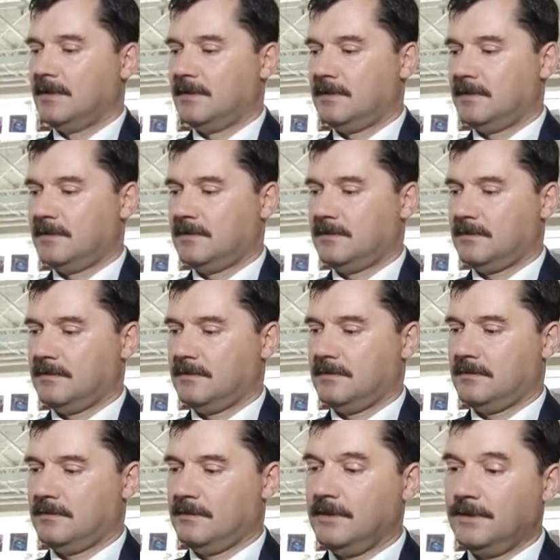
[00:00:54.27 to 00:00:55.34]
Э,
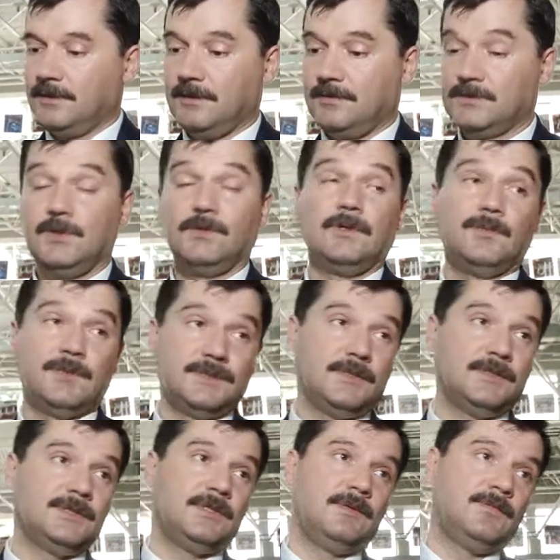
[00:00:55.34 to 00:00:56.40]
длины
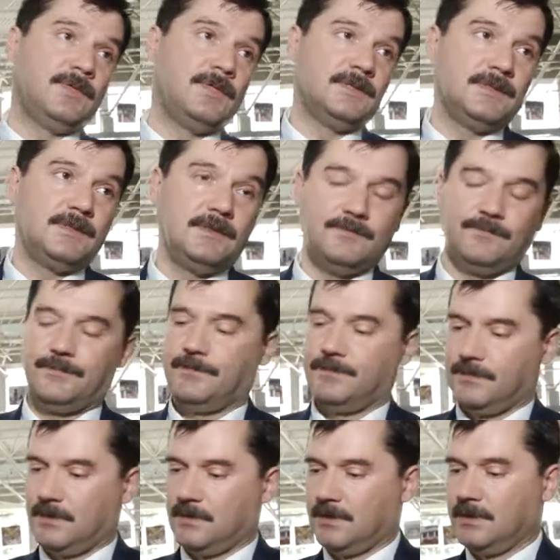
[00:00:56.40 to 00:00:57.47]
взлетно-посадочной полосы.
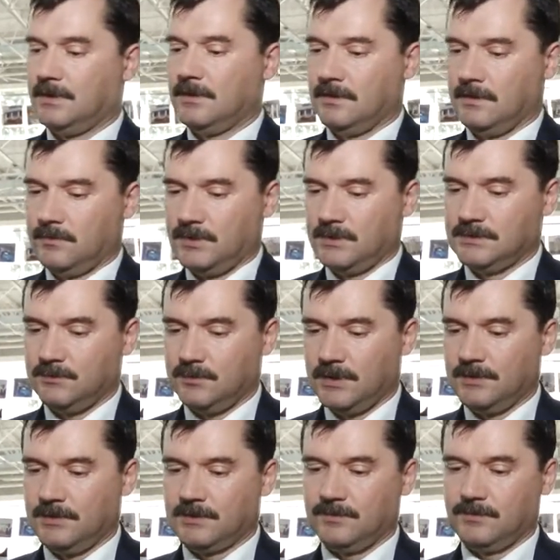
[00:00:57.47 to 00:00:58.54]
Ранее она была
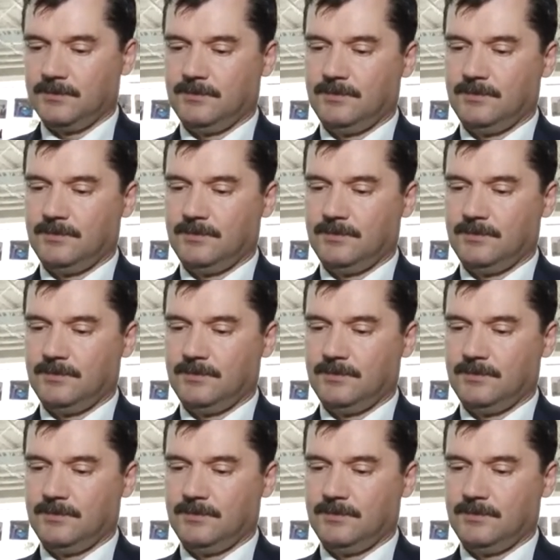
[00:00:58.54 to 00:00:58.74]
запланирована